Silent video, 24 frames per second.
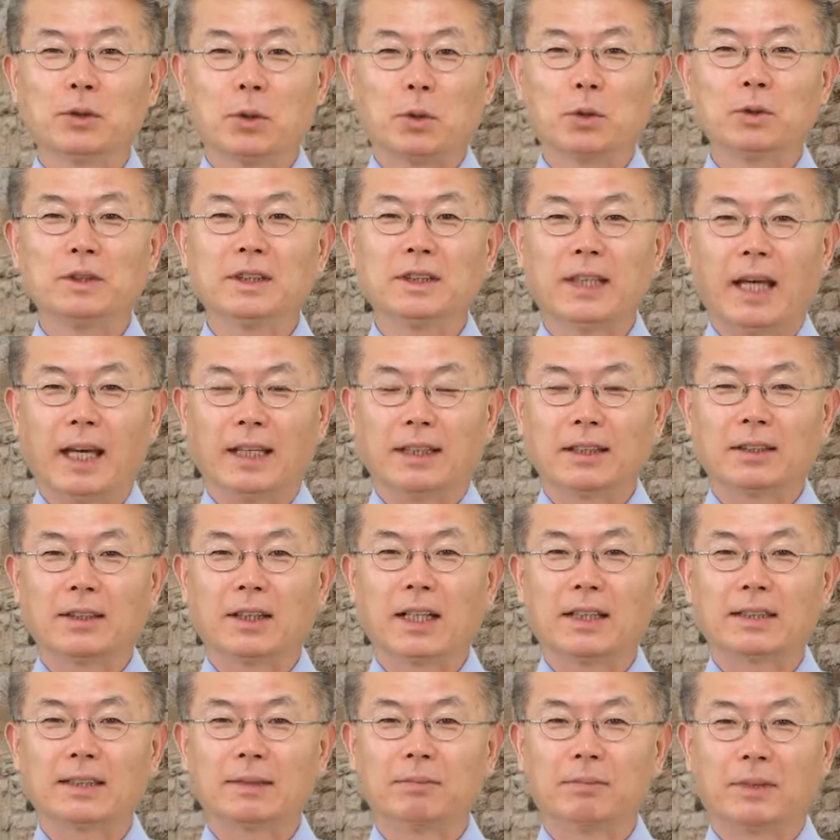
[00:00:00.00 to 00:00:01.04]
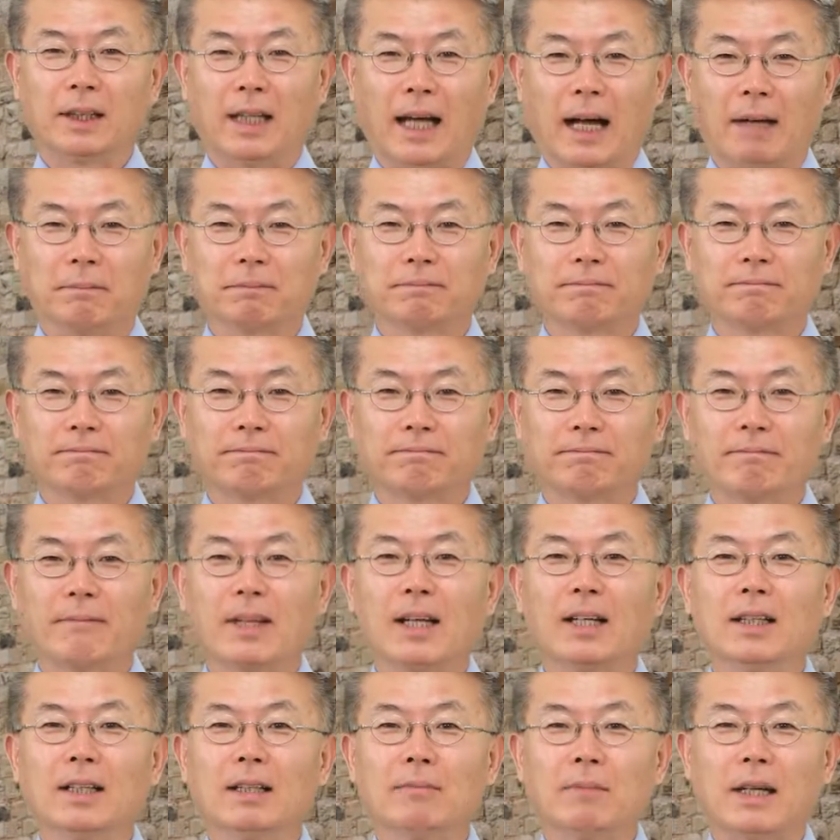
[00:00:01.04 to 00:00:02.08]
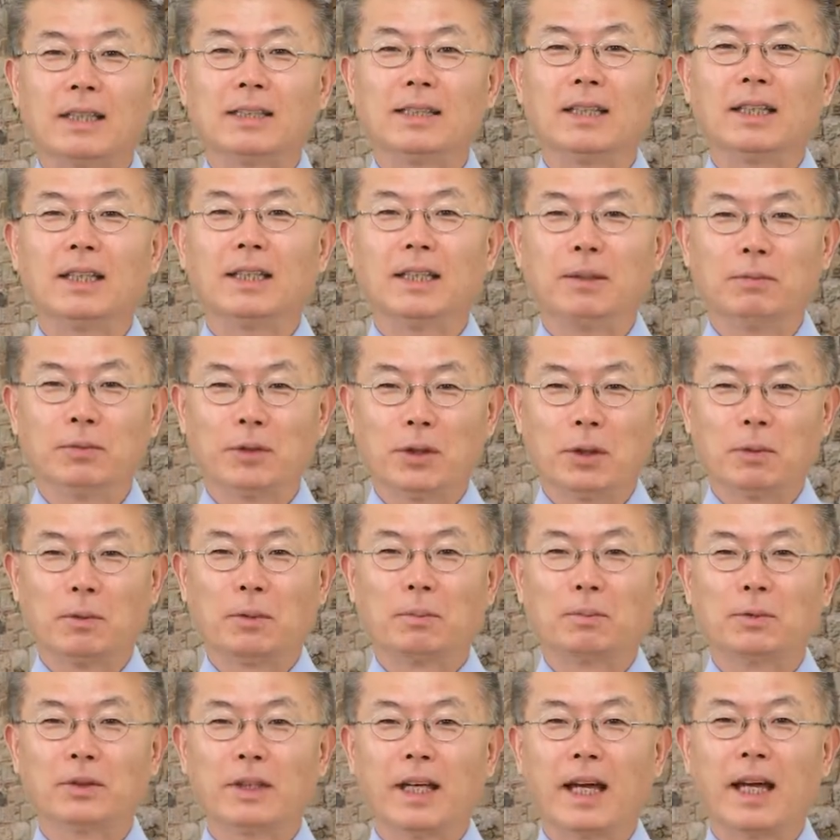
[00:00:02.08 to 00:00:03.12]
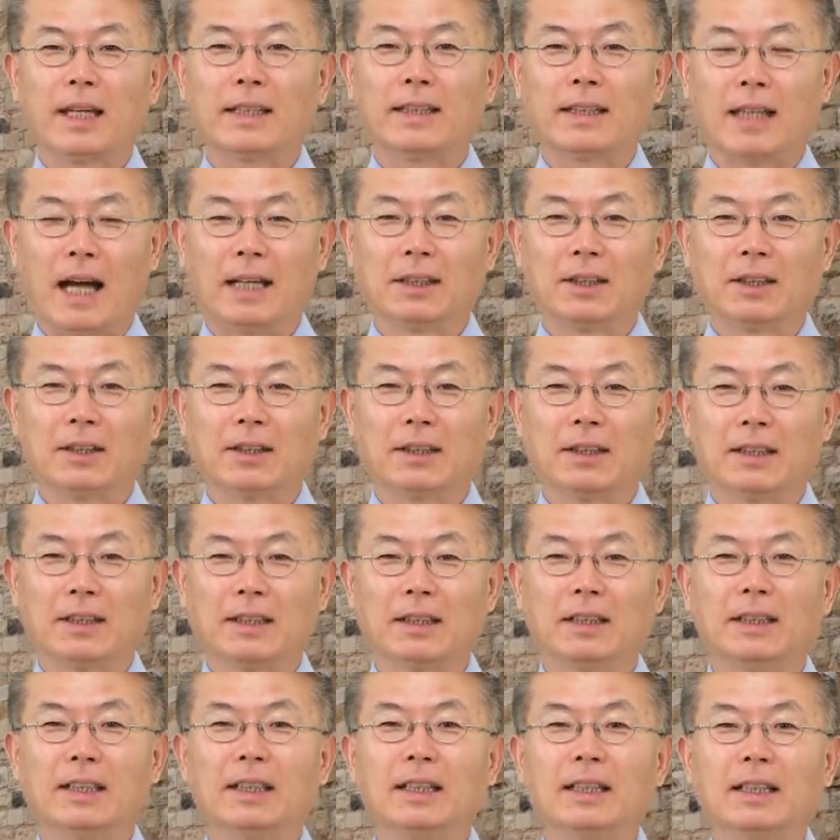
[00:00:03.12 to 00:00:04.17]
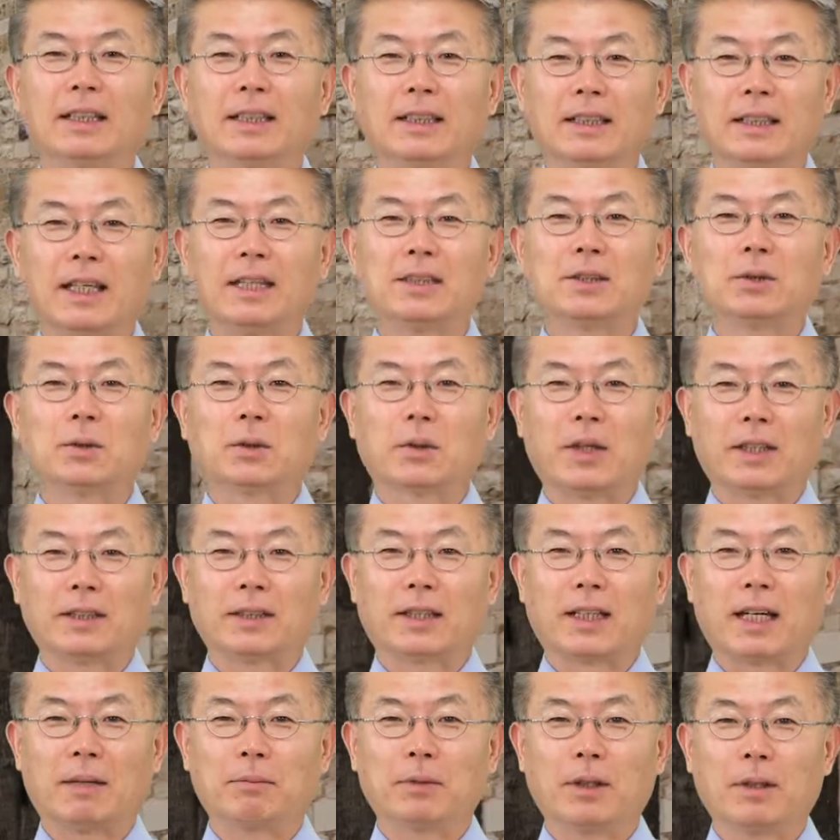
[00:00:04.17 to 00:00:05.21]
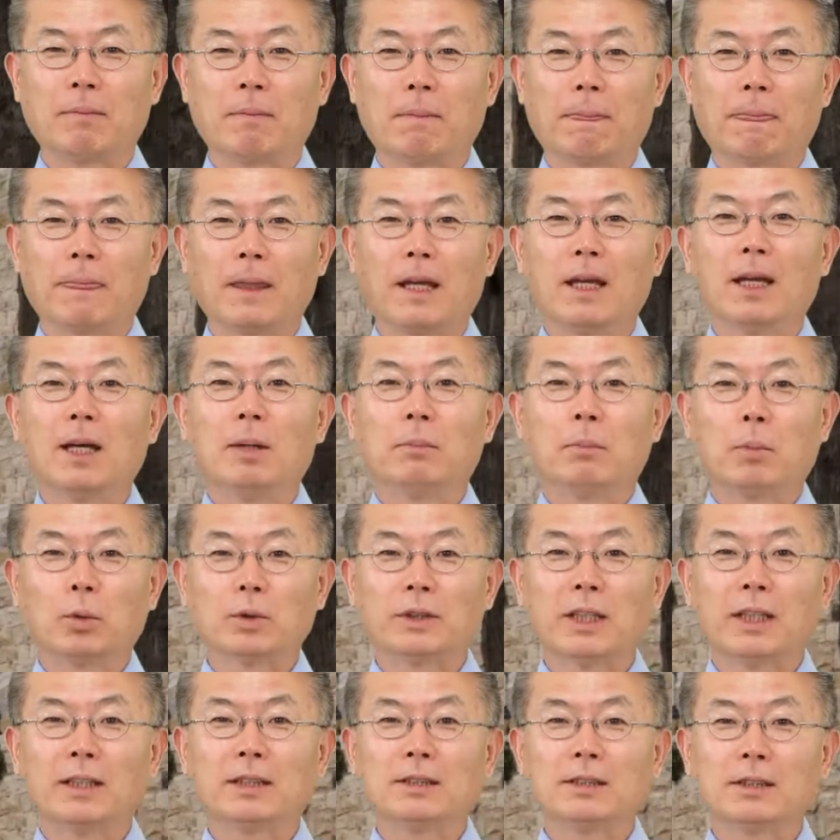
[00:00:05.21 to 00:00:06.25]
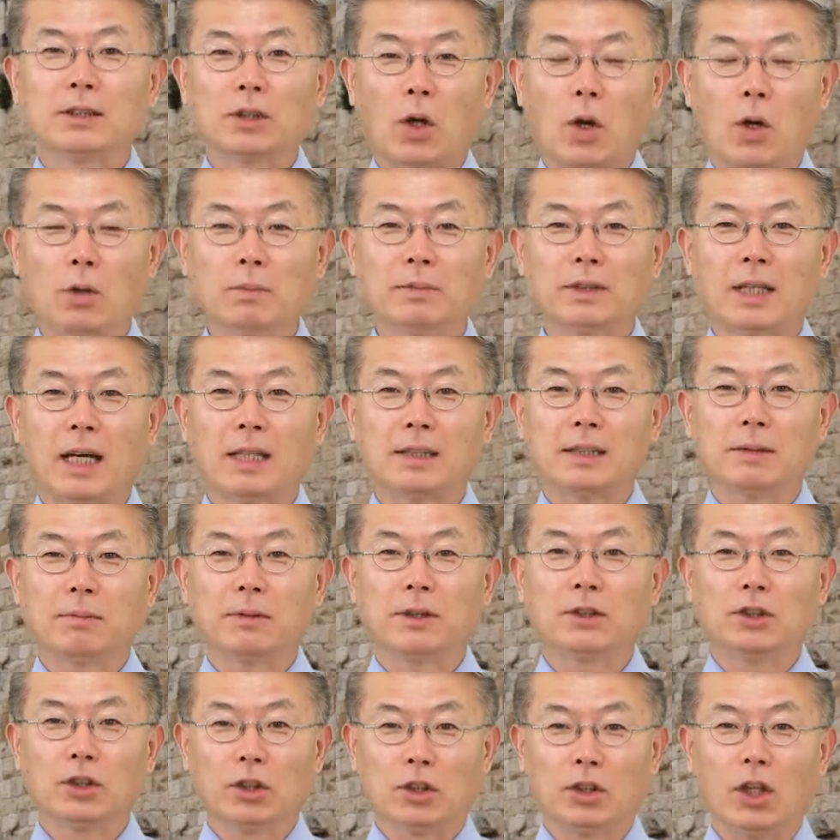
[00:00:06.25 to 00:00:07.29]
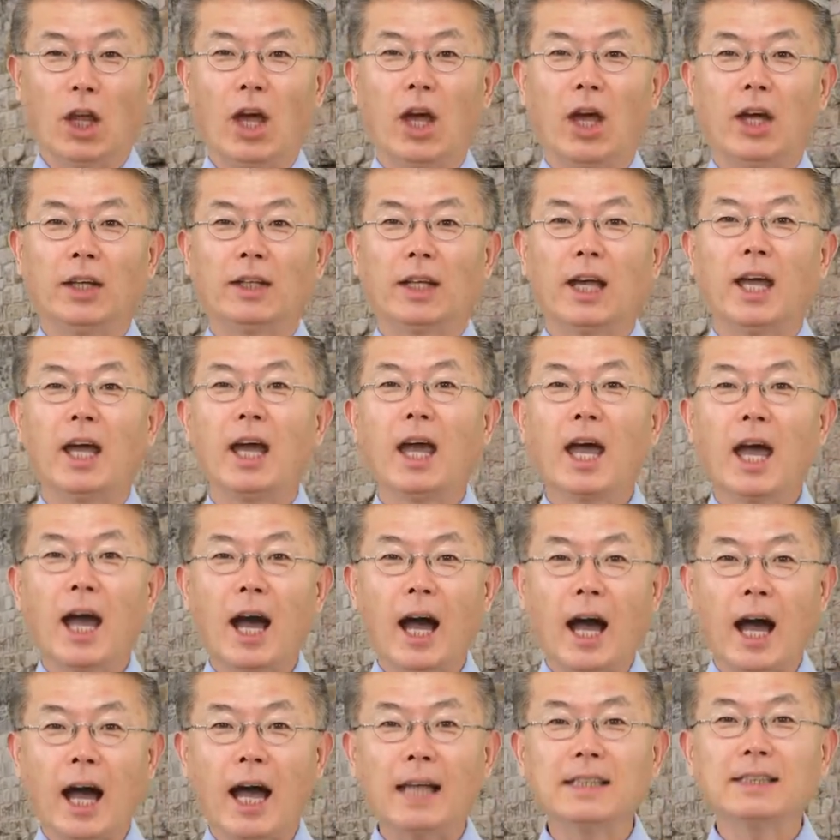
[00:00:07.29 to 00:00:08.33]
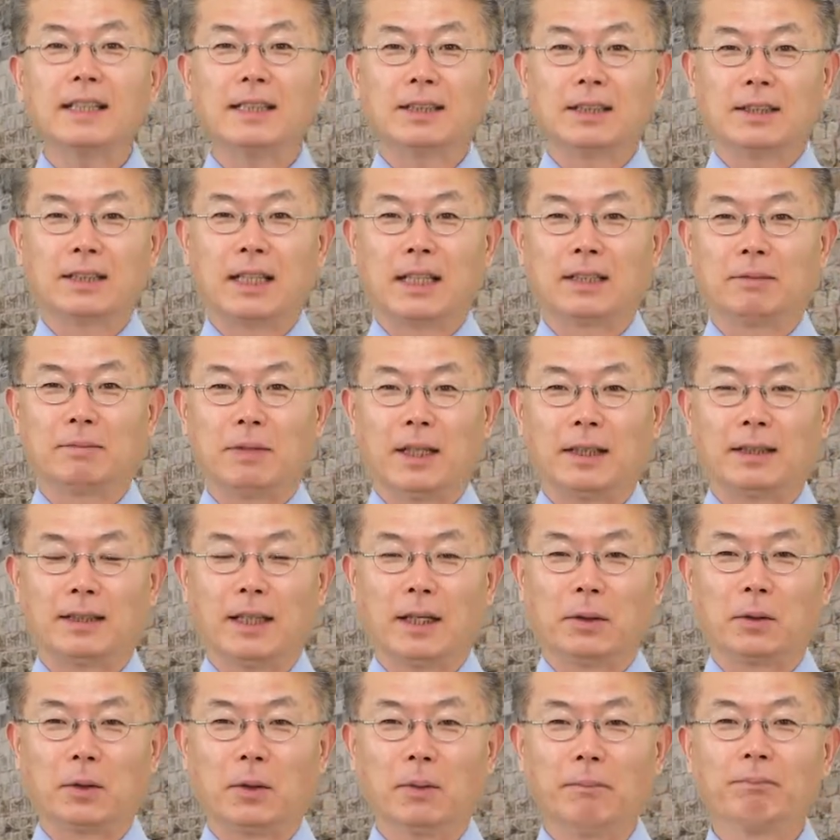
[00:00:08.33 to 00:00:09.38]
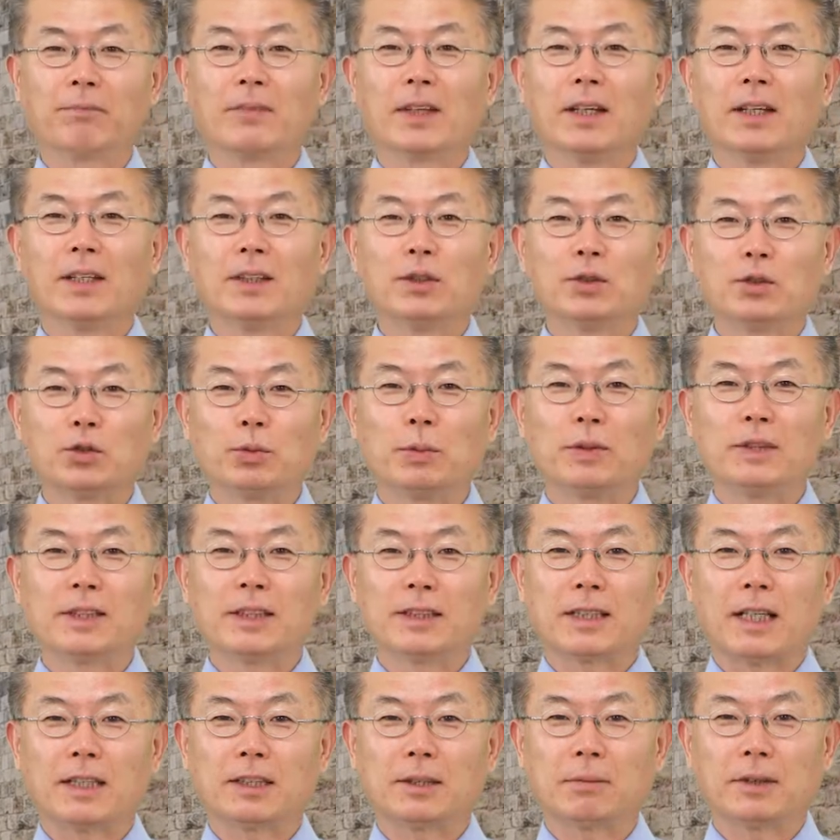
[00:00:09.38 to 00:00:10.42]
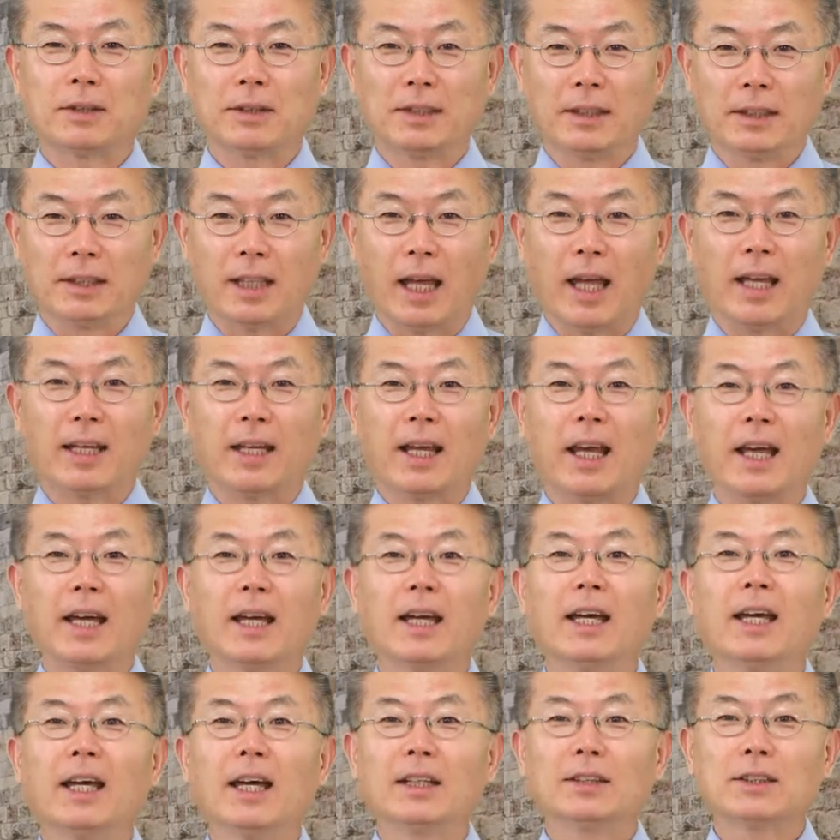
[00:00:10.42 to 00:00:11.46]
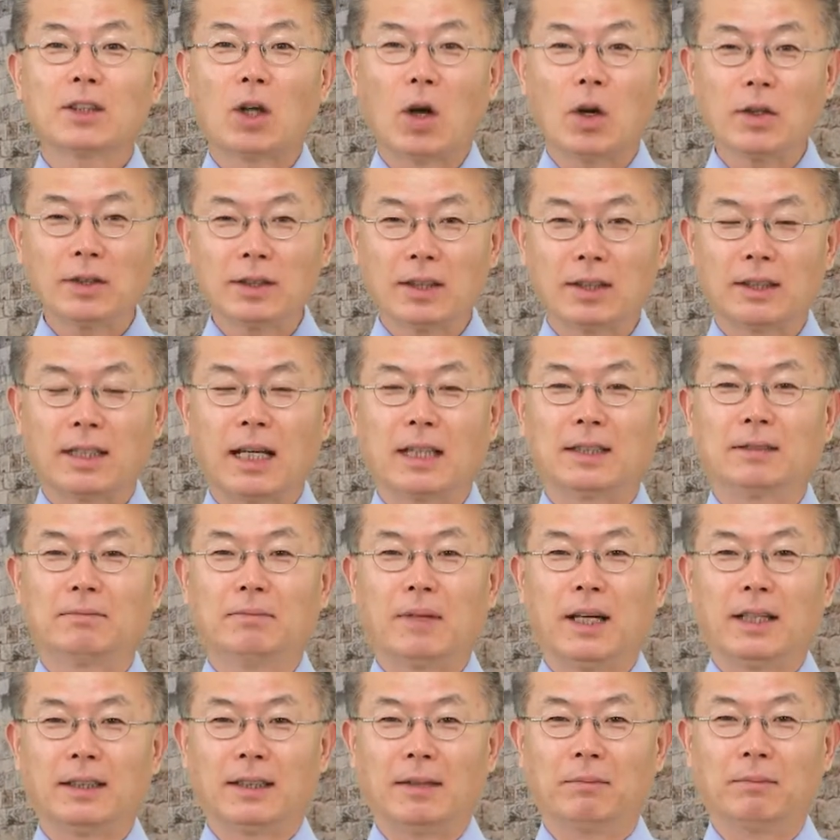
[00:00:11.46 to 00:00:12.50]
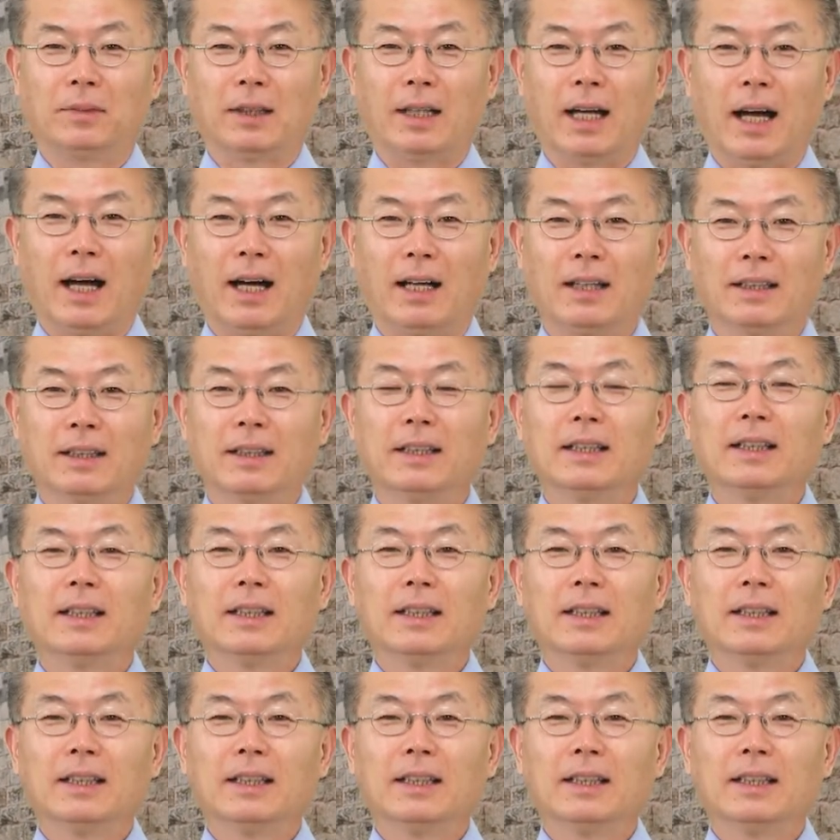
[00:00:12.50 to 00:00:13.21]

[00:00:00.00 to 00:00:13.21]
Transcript: 좋은 이해인 것 같습니다. 마치 히브리어 본문의 단어를 기계적으로 해석하면 모세는 처음 40일은 내내 앉아 있었다는 말이 되고 두 번째 40일은 내내 서 있었다는 말이 됩니다.